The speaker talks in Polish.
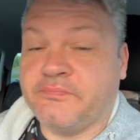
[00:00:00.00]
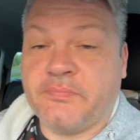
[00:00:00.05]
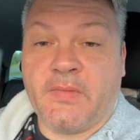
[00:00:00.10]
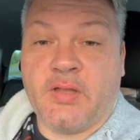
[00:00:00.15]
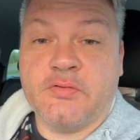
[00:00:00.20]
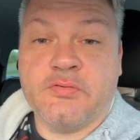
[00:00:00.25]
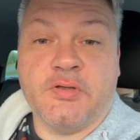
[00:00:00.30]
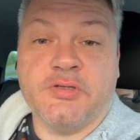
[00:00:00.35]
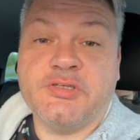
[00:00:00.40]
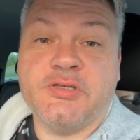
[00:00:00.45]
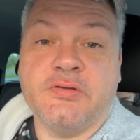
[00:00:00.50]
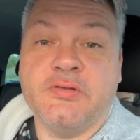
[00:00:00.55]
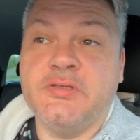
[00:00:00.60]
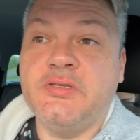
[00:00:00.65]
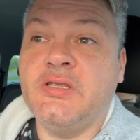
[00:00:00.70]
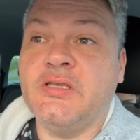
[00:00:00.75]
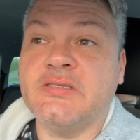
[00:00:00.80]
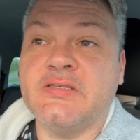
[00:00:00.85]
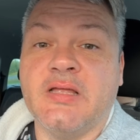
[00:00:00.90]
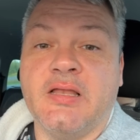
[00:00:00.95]
Słuchajcie, tak.
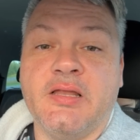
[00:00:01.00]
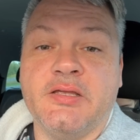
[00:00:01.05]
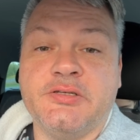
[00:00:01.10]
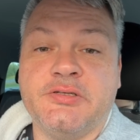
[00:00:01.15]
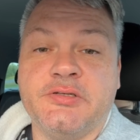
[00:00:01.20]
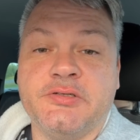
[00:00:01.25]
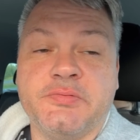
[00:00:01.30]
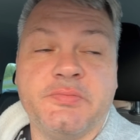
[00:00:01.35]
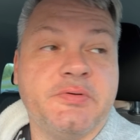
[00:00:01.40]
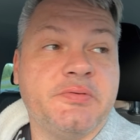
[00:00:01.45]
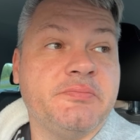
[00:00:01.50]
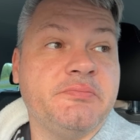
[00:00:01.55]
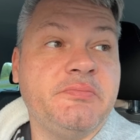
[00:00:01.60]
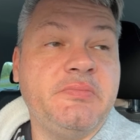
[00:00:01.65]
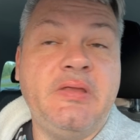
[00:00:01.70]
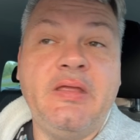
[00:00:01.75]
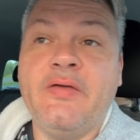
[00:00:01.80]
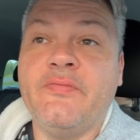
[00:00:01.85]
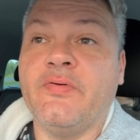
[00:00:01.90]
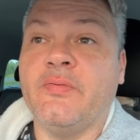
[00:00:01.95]
nie znaleźliśmy.
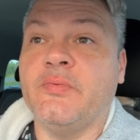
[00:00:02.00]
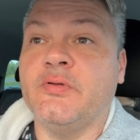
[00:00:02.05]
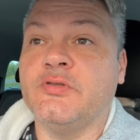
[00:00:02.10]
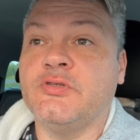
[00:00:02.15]
Nie wiemy,